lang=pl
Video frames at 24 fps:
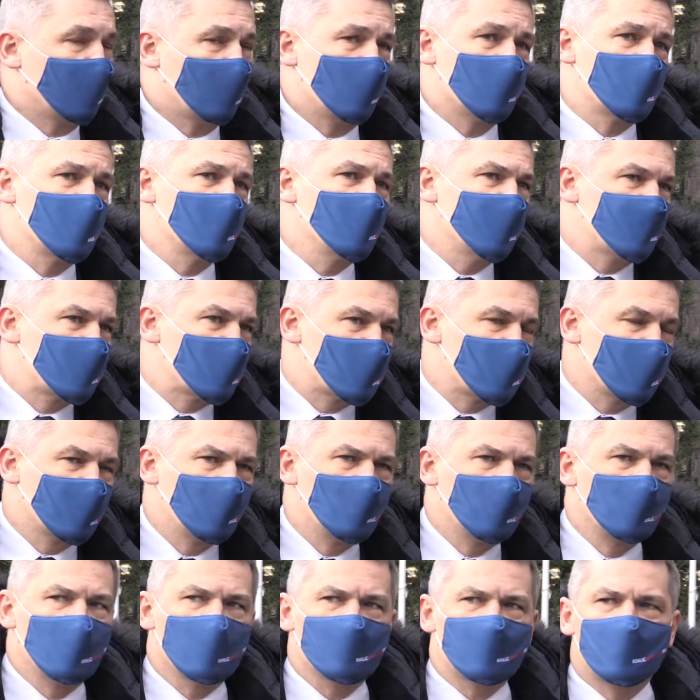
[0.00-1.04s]
Chodzi mi w
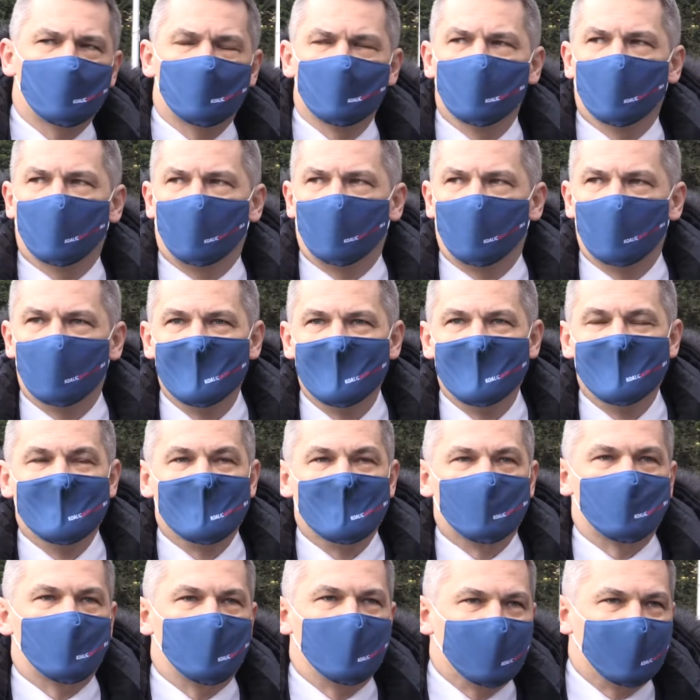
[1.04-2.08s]
szczególności o
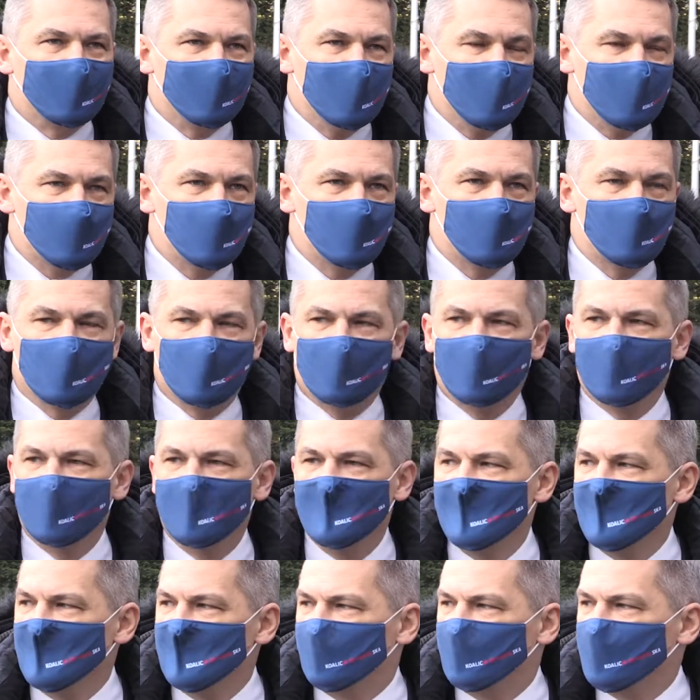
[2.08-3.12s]
14
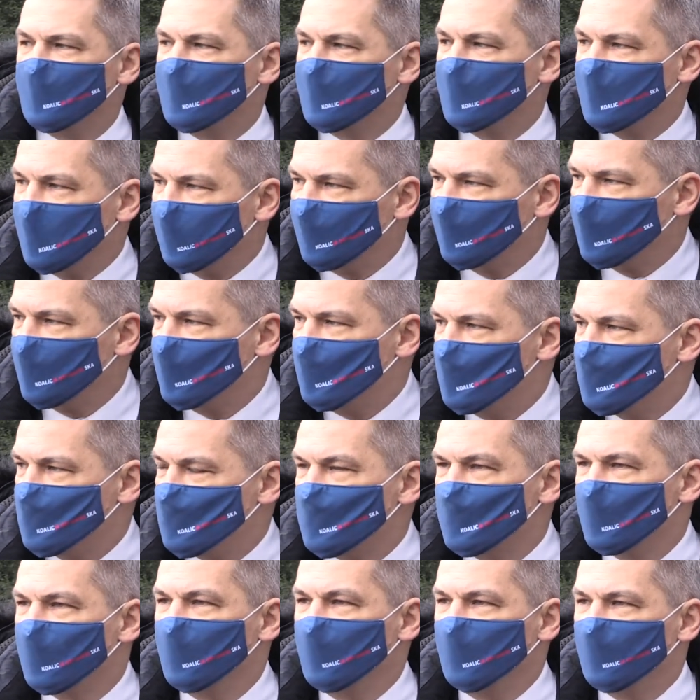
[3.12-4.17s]
tych
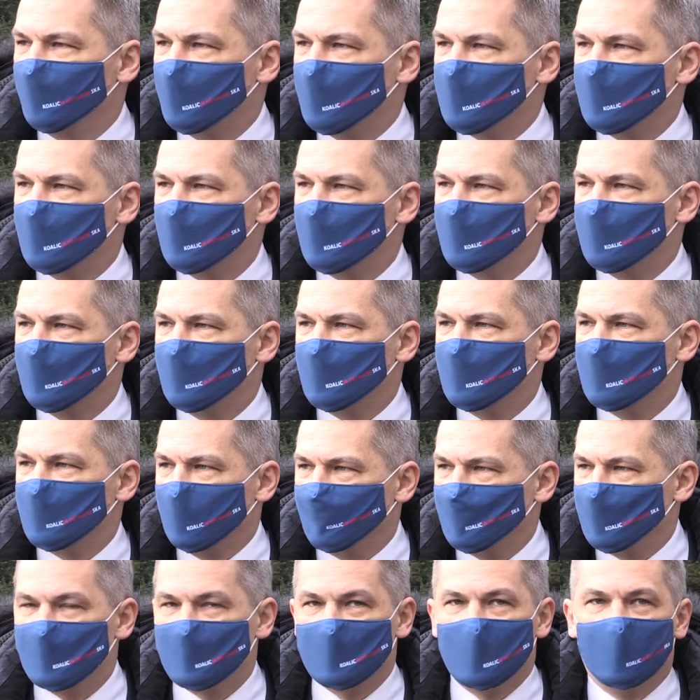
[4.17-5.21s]
strategicznych inwestycji
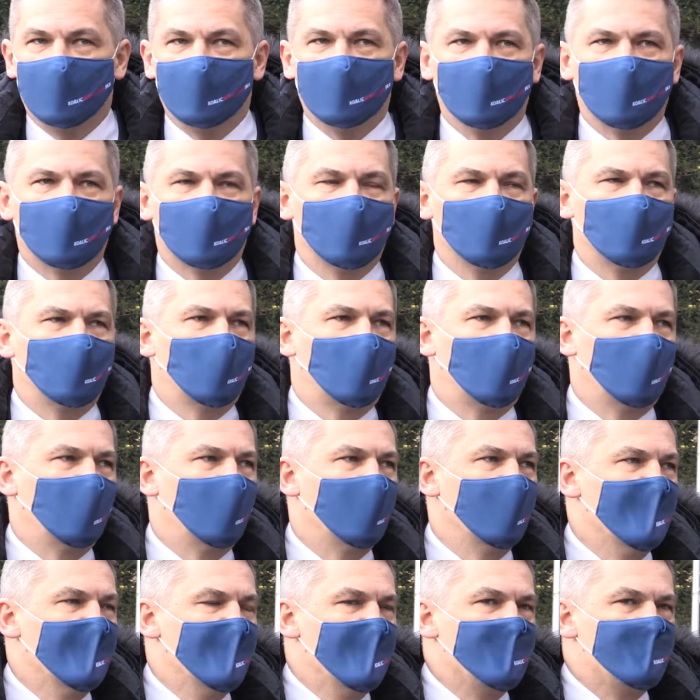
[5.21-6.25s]
zapisanych do
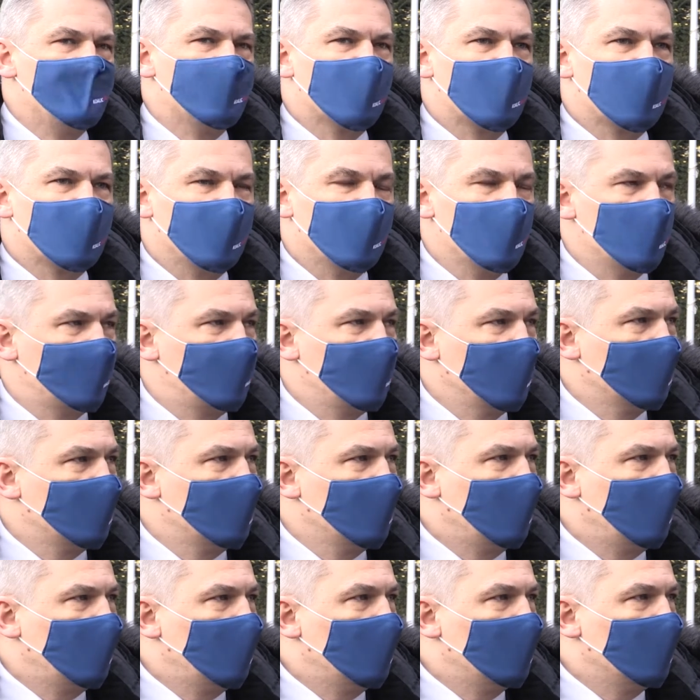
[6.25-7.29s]

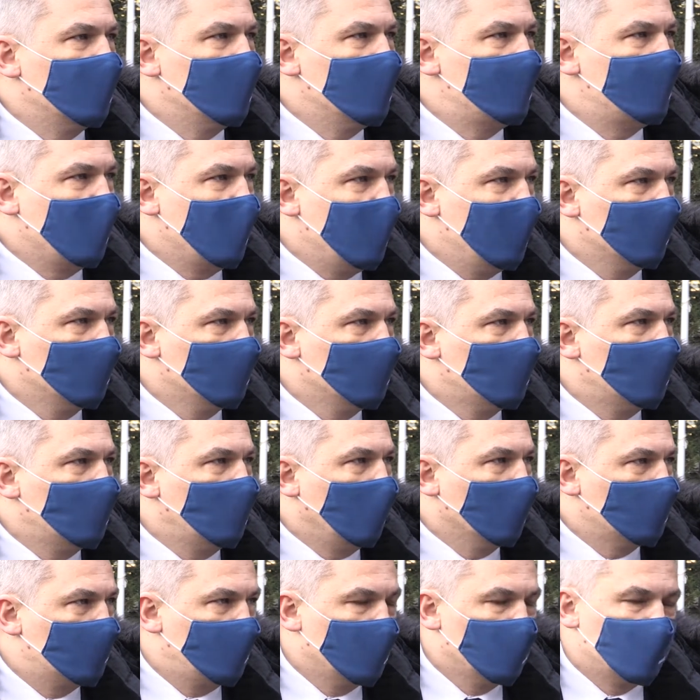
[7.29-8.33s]
Krajowego e, Planu
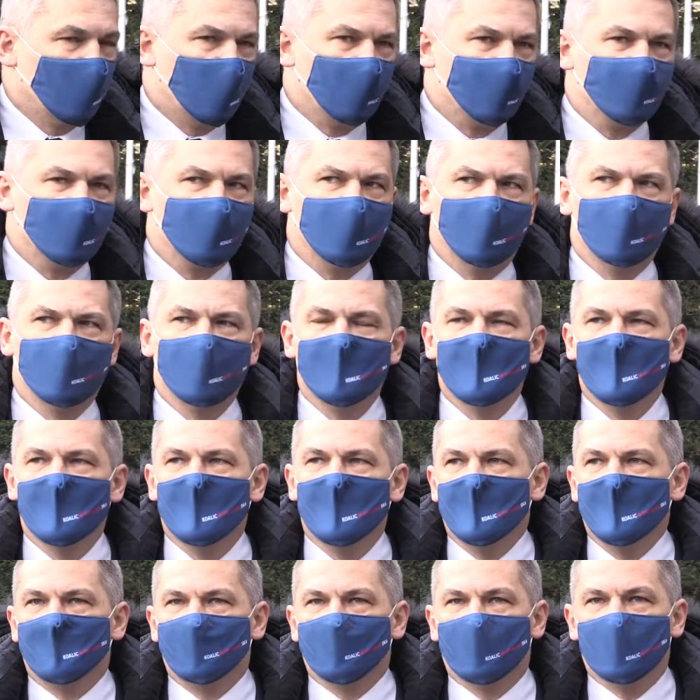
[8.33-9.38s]
Odbudowy
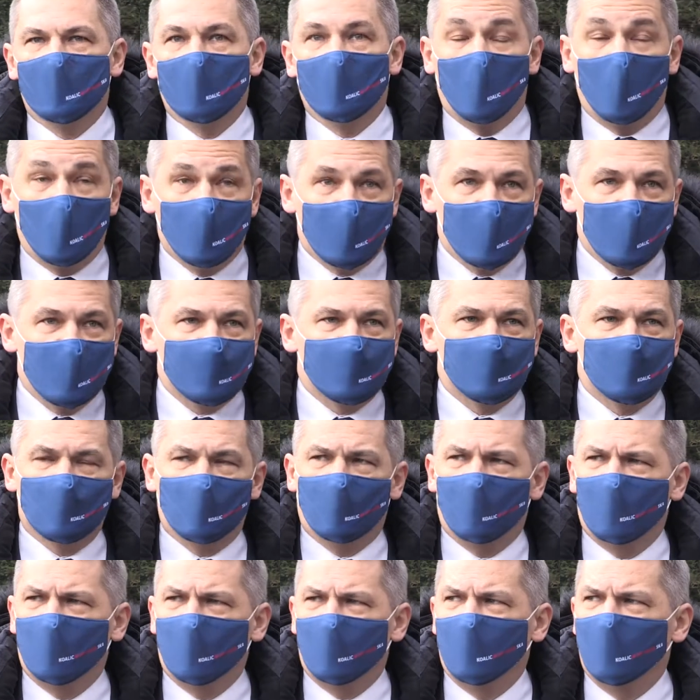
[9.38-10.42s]
mm, oraz
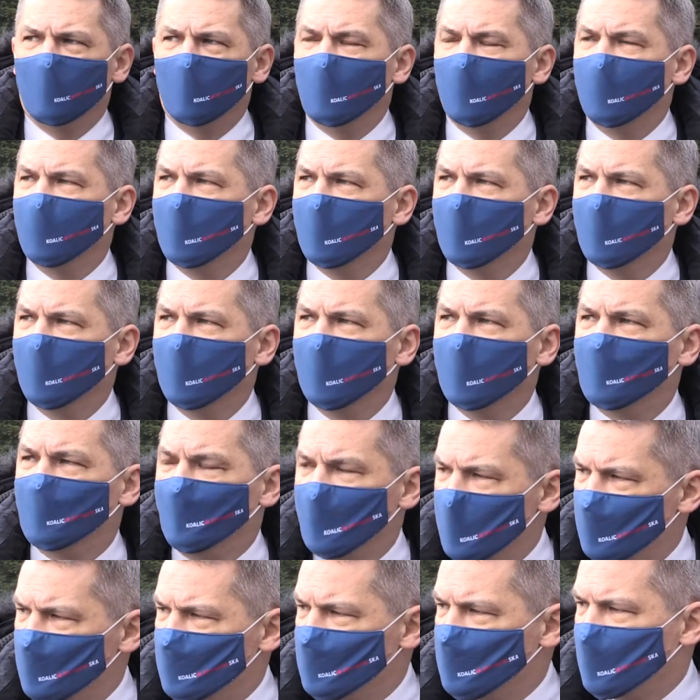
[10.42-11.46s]
o
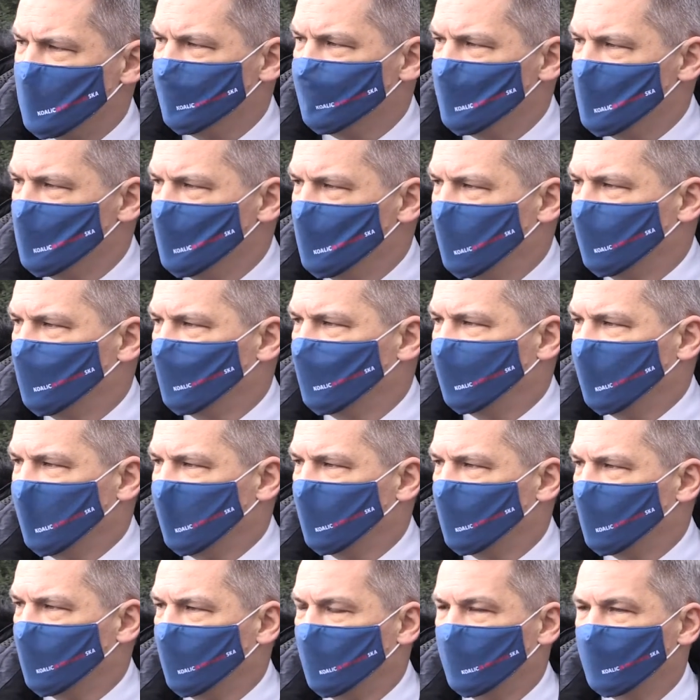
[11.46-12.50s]
200 e, milionów
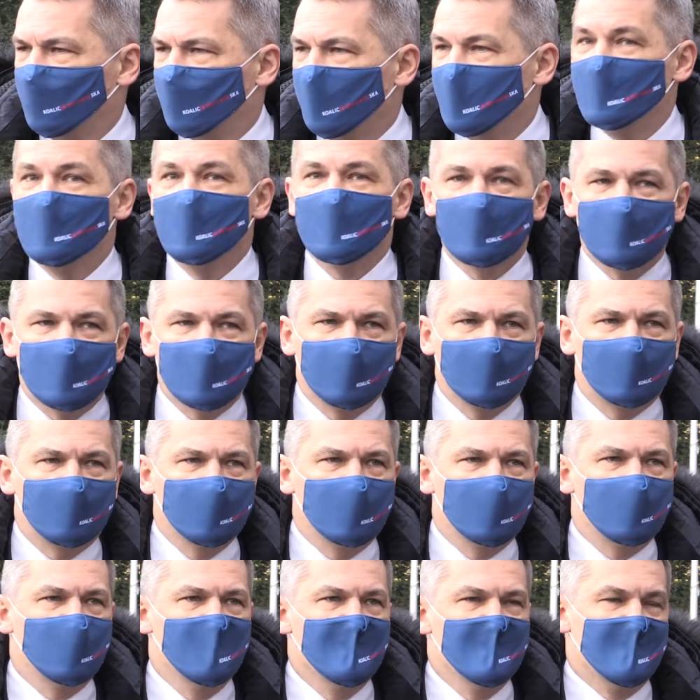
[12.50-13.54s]
euro, które
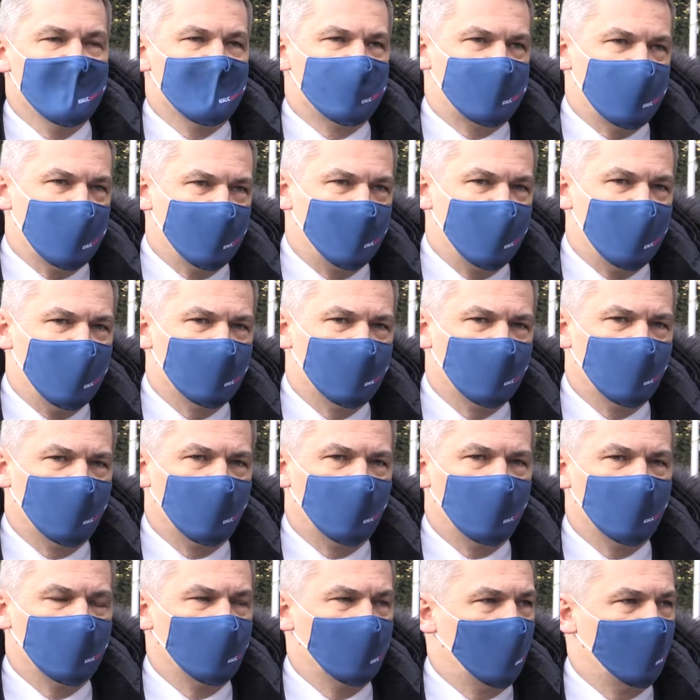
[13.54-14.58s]
niestety
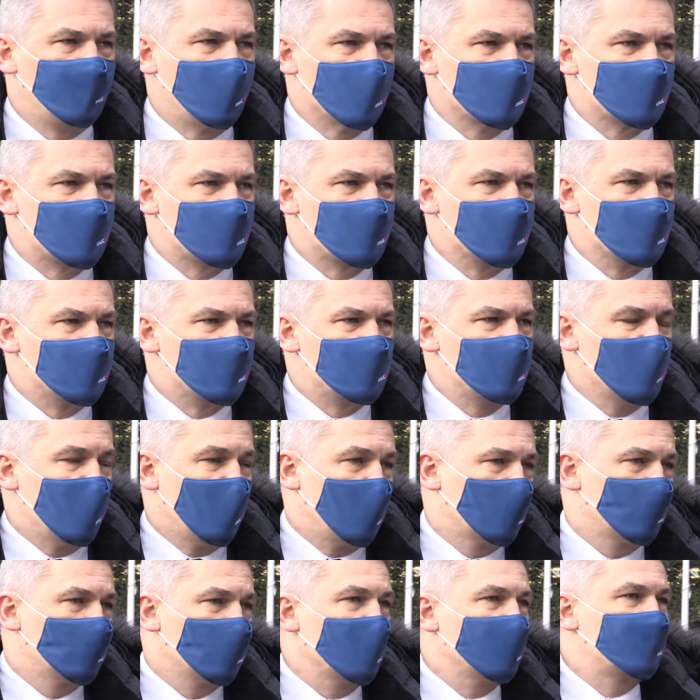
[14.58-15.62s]
zabrano e, Opolszczyźnie, o
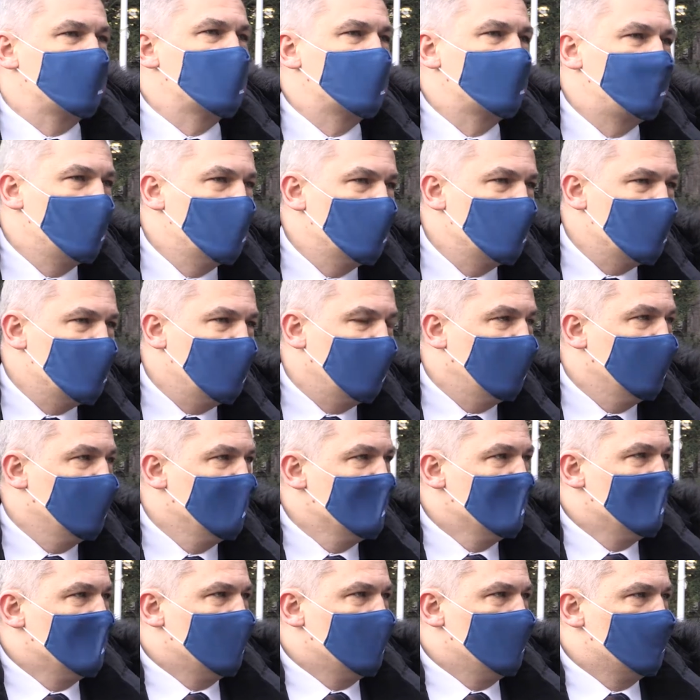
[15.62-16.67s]
które wspólnie
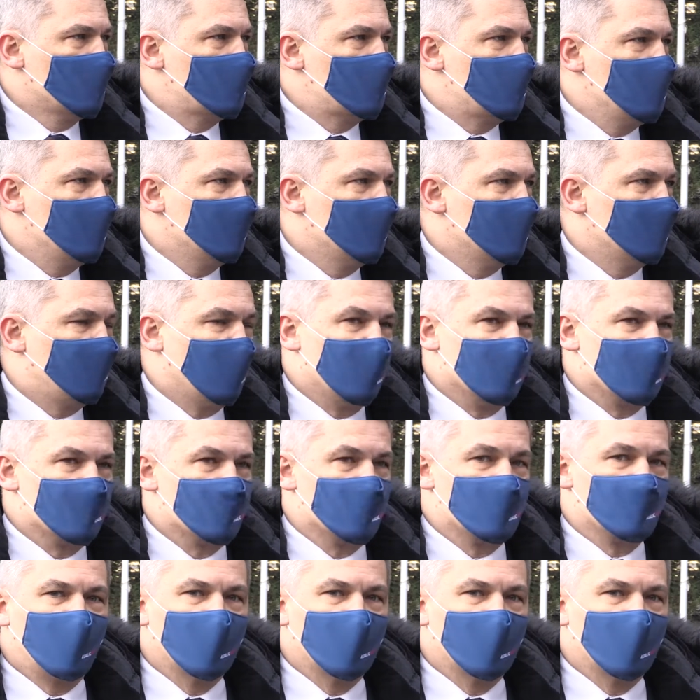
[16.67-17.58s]
musimy walczyć.